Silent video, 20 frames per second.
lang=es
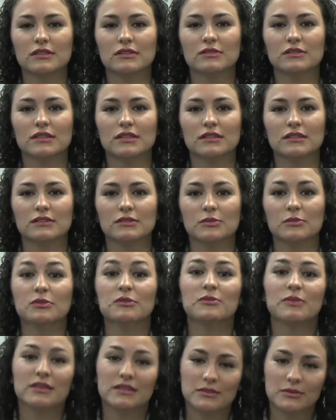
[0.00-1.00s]
los que
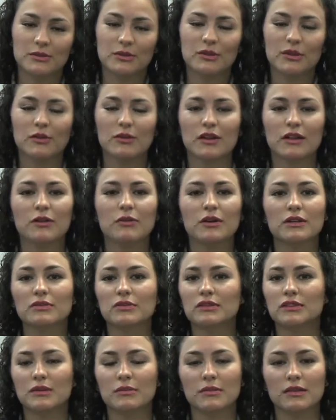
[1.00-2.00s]
somos parte bueno, de
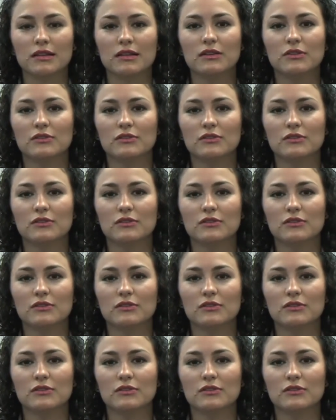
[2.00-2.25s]
Guanajuato y también de,